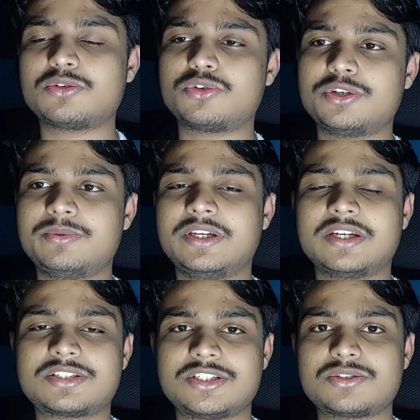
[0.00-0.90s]
में से कोई भी
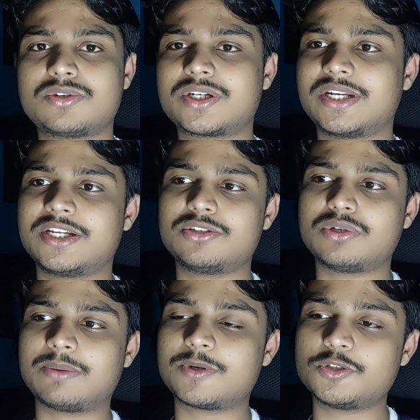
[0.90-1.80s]
एक चीज़ को करेंगे
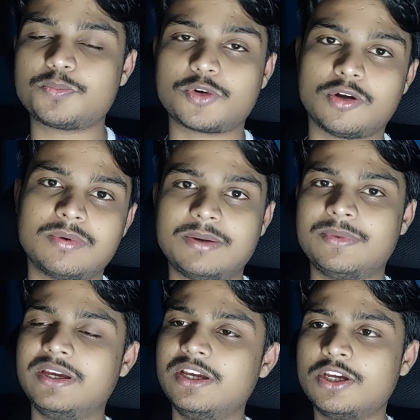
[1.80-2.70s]
तो आपका जो
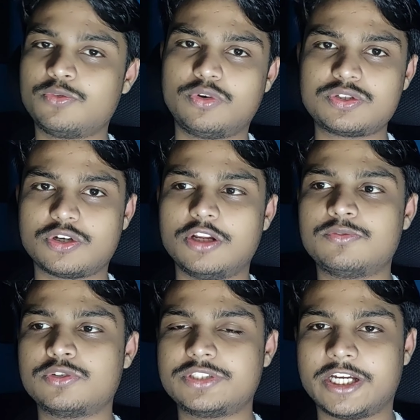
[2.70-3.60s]
प्रॉब्लम है वो
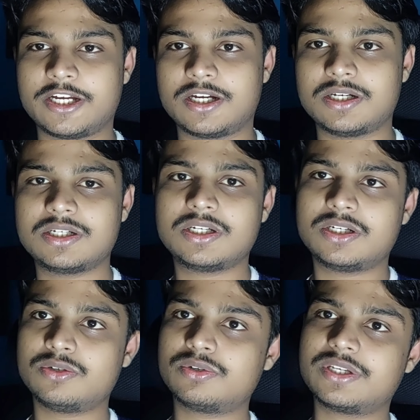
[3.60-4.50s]
सॉल्व हो जाएगा
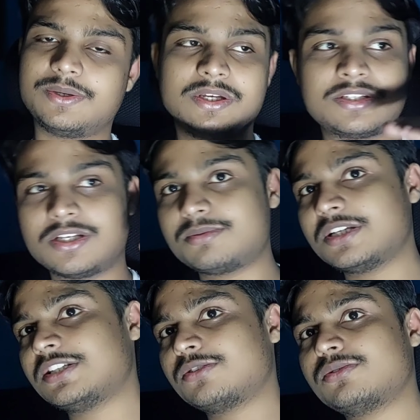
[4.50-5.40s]
ओके
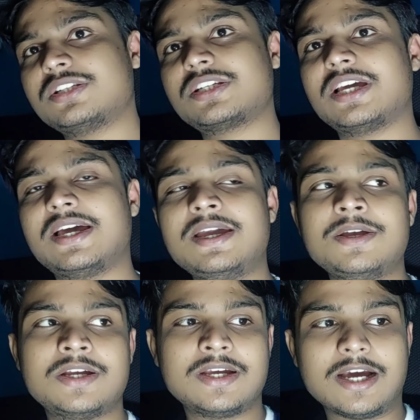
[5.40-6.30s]
सबसे ज़रूरी क्या है
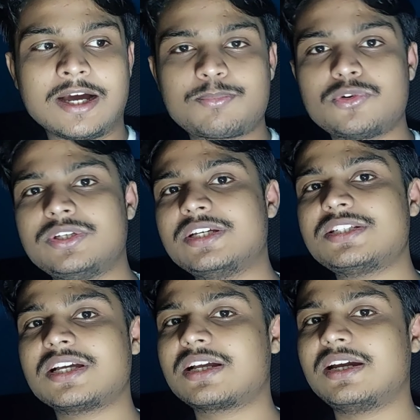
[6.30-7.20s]
आपको ये
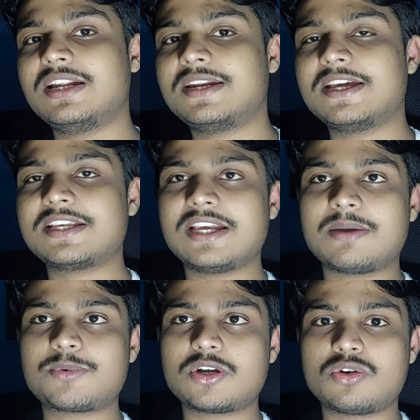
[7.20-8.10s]
चेक कर लेना है कि
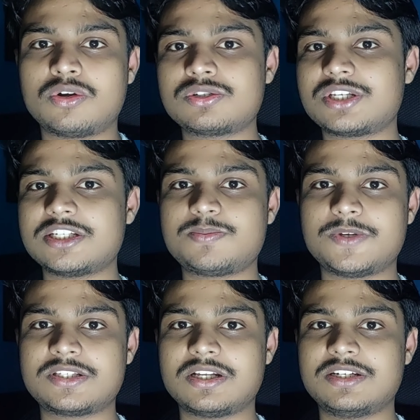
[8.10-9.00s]
आपका कौन सा
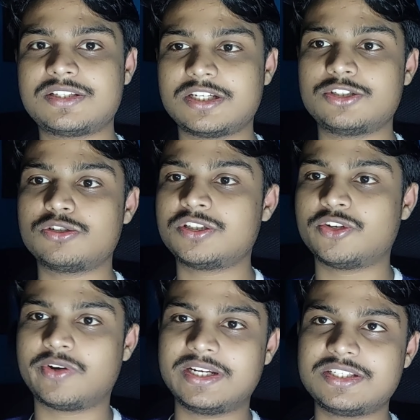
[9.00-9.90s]
स्पेशल रिसर्च जो
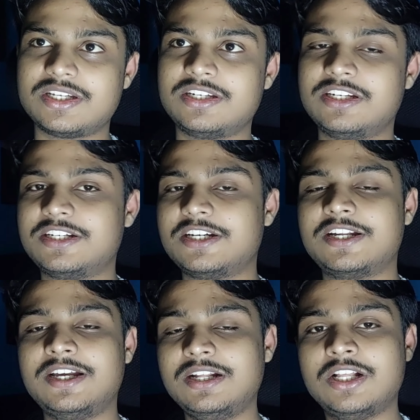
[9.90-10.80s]
जियोवानी से
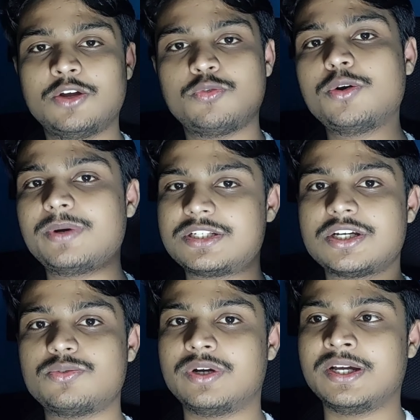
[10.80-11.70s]
रिलेटेड है वो
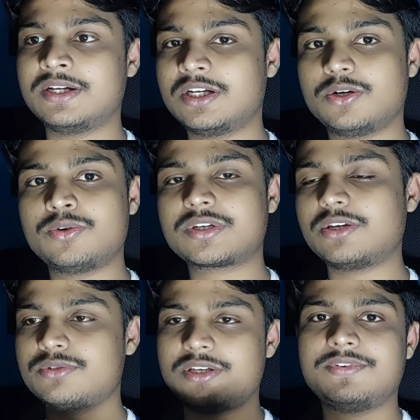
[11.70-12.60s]
बचा हुआ है
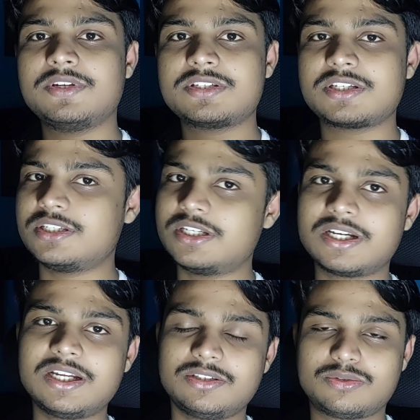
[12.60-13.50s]
ओके उसे फिनिश
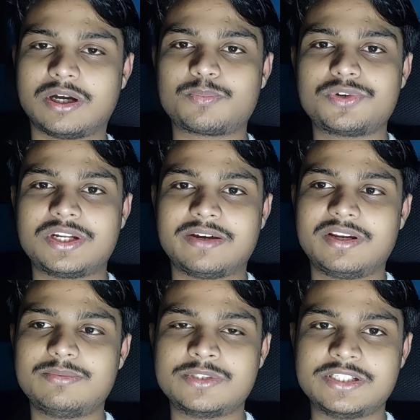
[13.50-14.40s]
कीजिएगा तो आपको नया
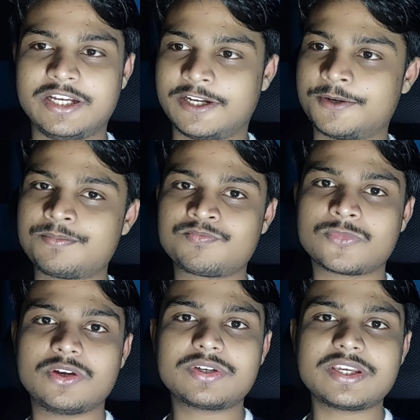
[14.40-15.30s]
वाला मिल जाएगा
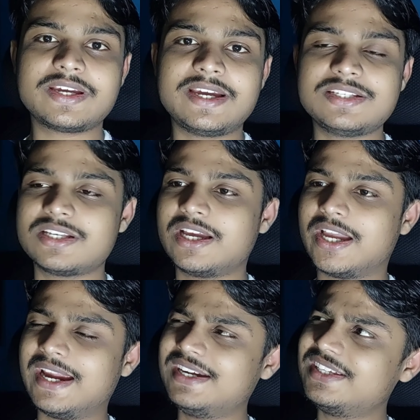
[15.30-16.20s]
ओके गाइज
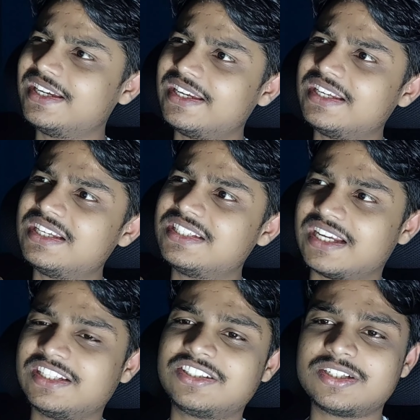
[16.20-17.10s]
एंड ये
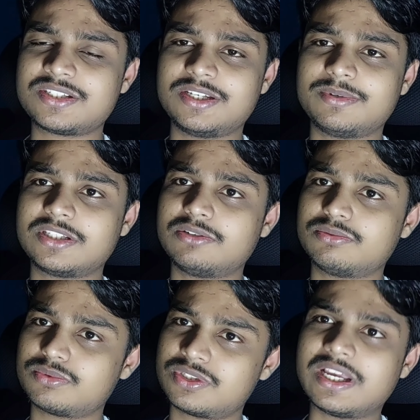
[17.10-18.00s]
ज़्यादातर सही
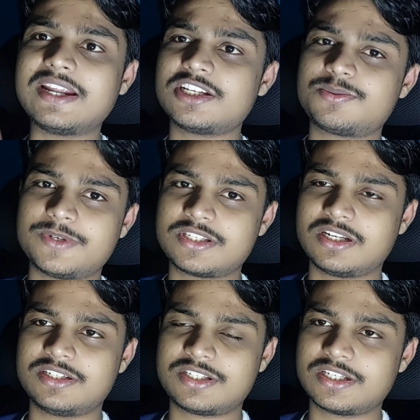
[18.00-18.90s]
बताऊँ सारे
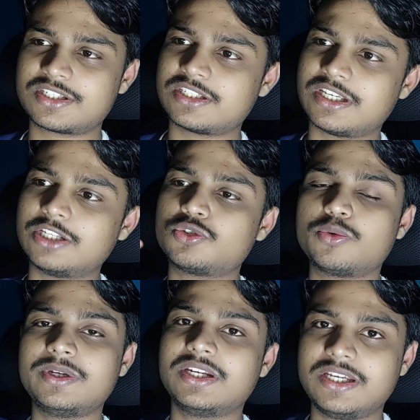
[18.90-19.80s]
स्पेशल रिसर्च के साथ
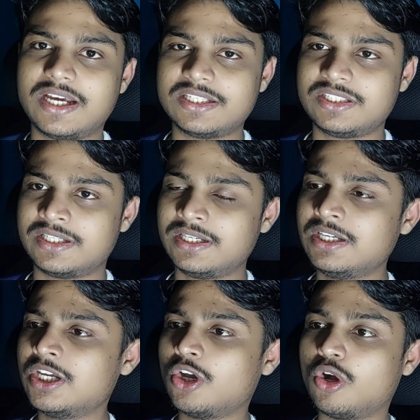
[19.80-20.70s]
जो भी नए आते हैं
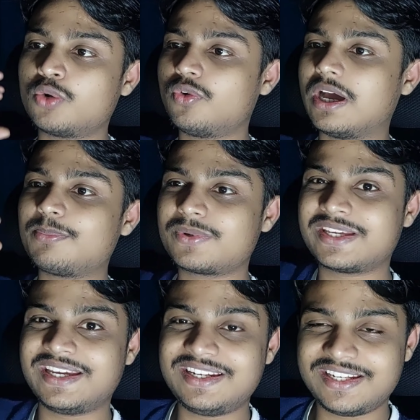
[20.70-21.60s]
और वो आप
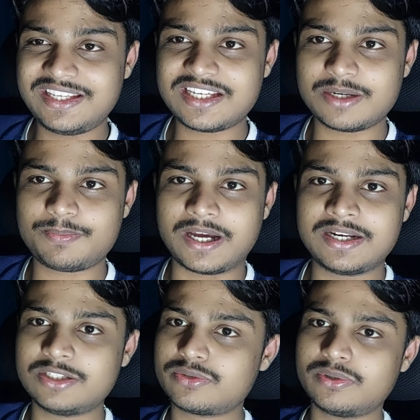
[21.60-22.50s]
गेन नहीं कर पा
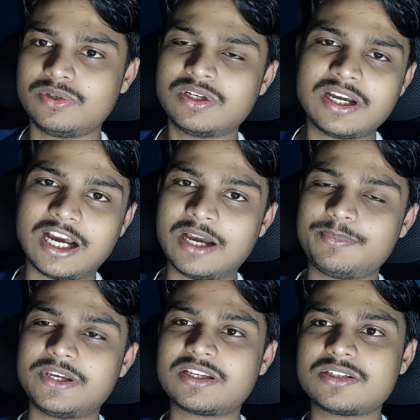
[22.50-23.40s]
रहे तो
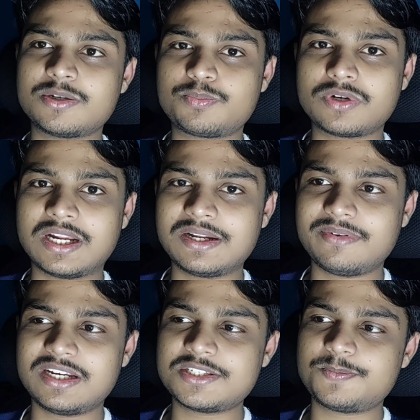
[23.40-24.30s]
आप एक पुराना
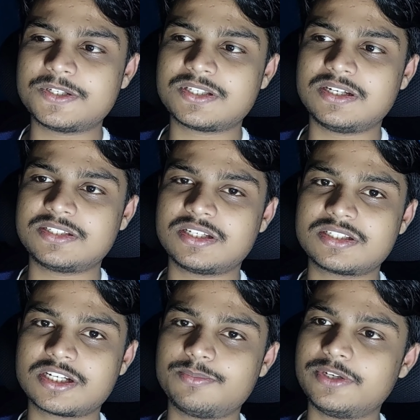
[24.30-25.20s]
वाला स्पेशल
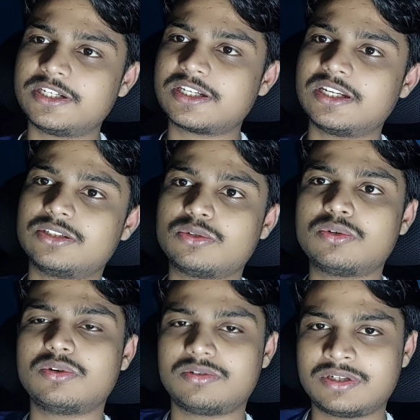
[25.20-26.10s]
रिसर्च कंप्लीट करें
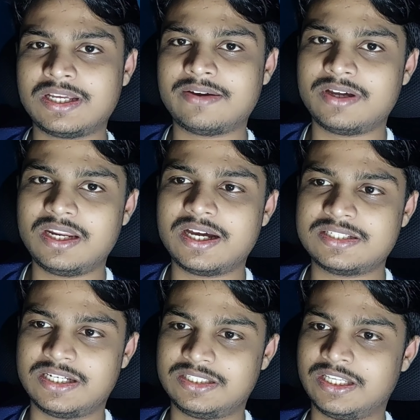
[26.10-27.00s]
तो नया वाला
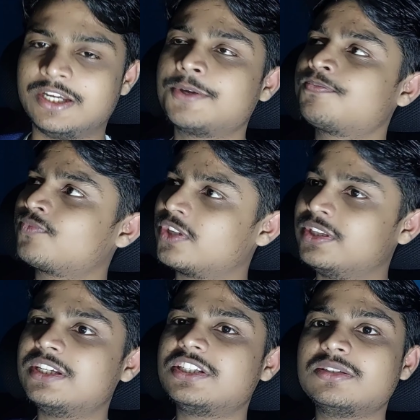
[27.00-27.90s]
आ जाता है
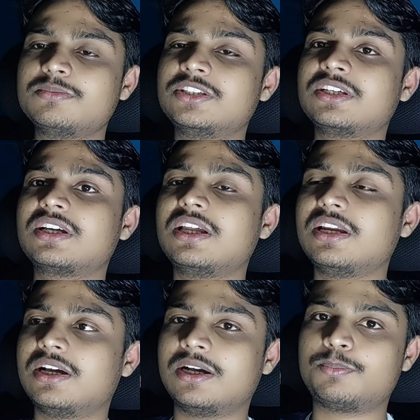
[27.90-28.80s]
ये चीज़
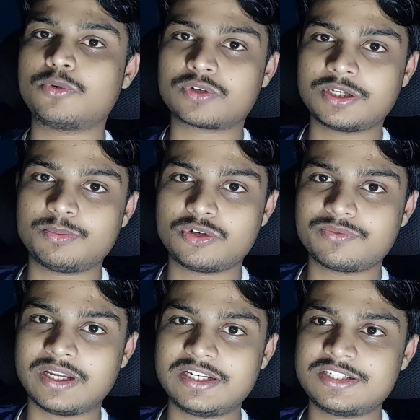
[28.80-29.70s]
मिथिकल
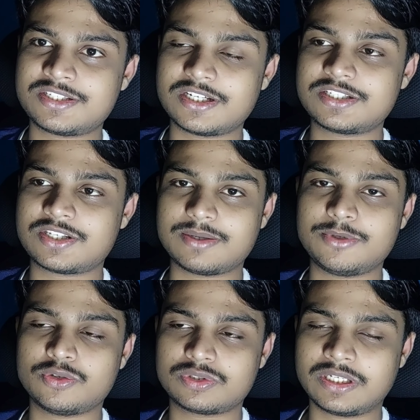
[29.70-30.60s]
पोकेमोन वाले रिसर्च से
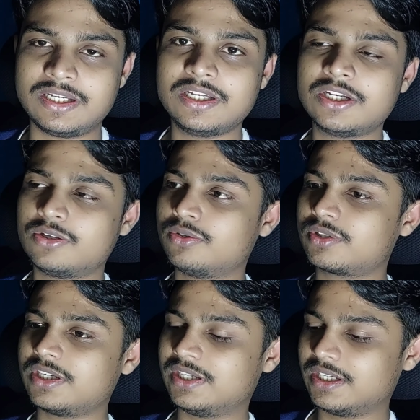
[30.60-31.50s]
भी होता है
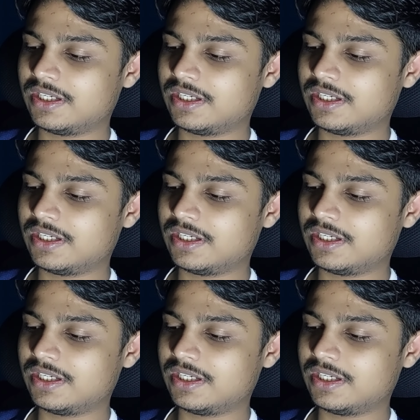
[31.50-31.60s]
ओके